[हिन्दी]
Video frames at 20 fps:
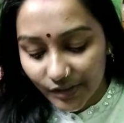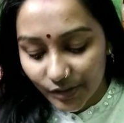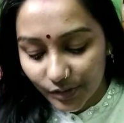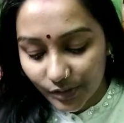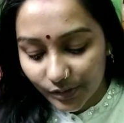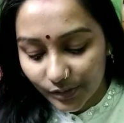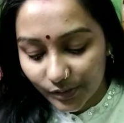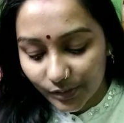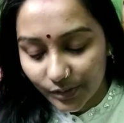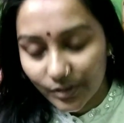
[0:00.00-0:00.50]

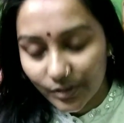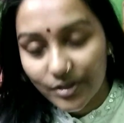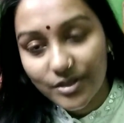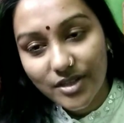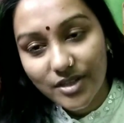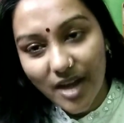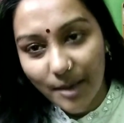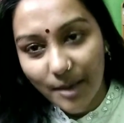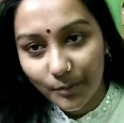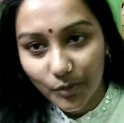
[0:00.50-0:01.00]
तो
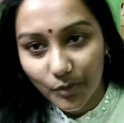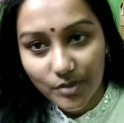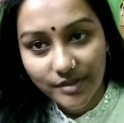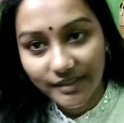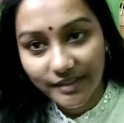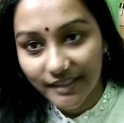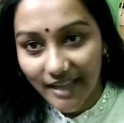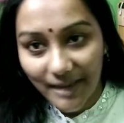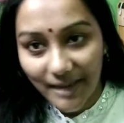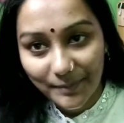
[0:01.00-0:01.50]
शाम को
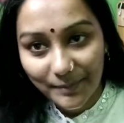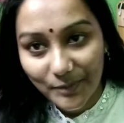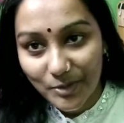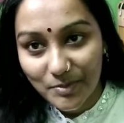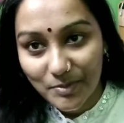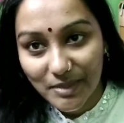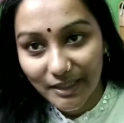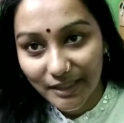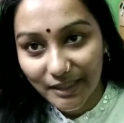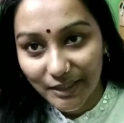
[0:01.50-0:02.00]
सीधे आपको
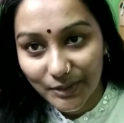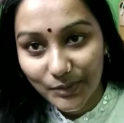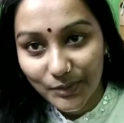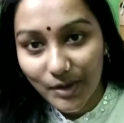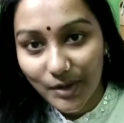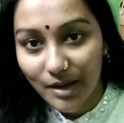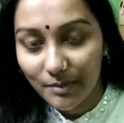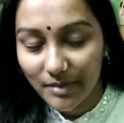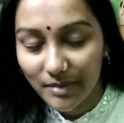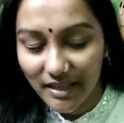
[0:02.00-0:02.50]
मिलते हो
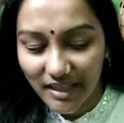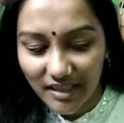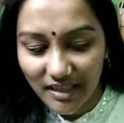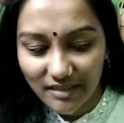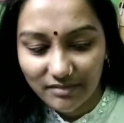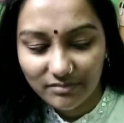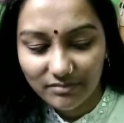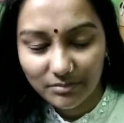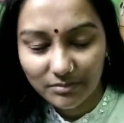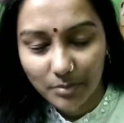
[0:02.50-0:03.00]
अभी
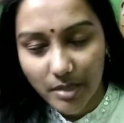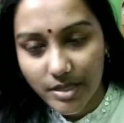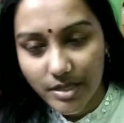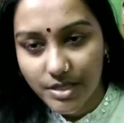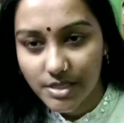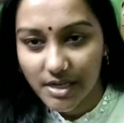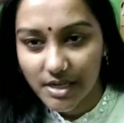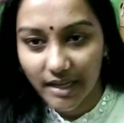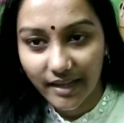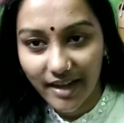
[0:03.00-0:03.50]
बस
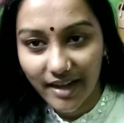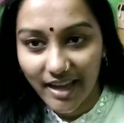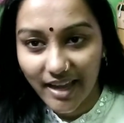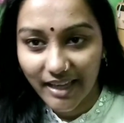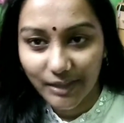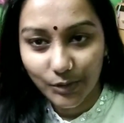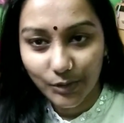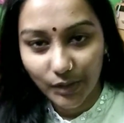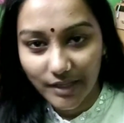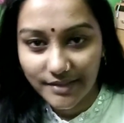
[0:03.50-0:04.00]
लग रहा है कि
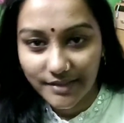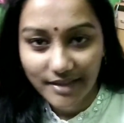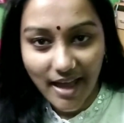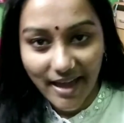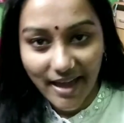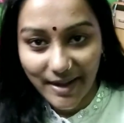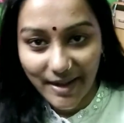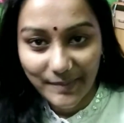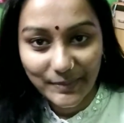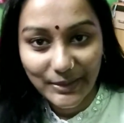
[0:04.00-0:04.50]
थोड़ा सा
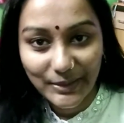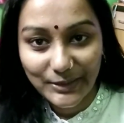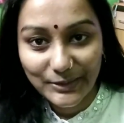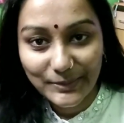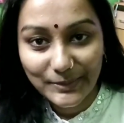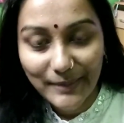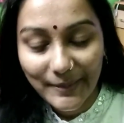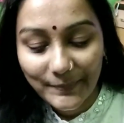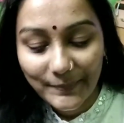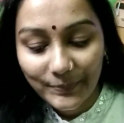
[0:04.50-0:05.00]
आराम कर लू
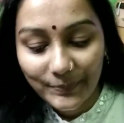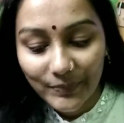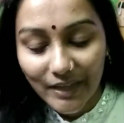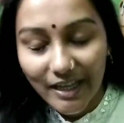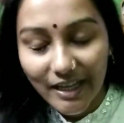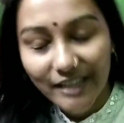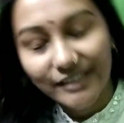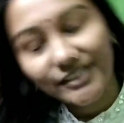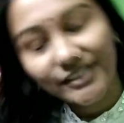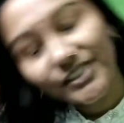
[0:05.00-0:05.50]
मैं
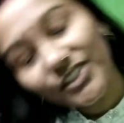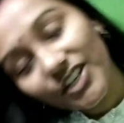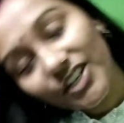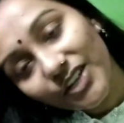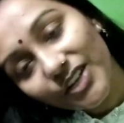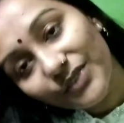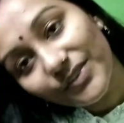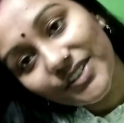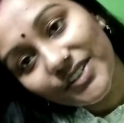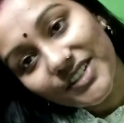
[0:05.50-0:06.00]

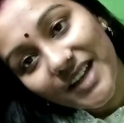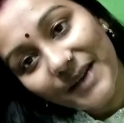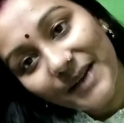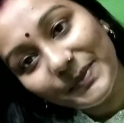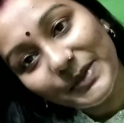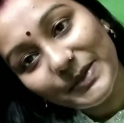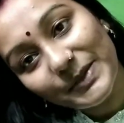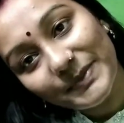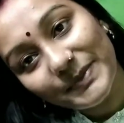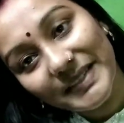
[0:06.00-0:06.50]
चलो फिर शाम
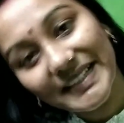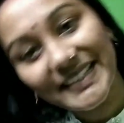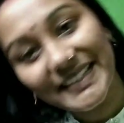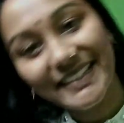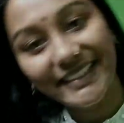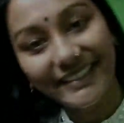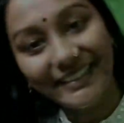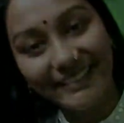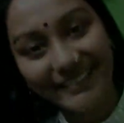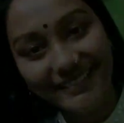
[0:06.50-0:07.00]
को मिलते
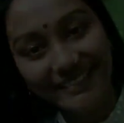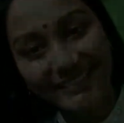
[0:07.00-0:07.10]
हैं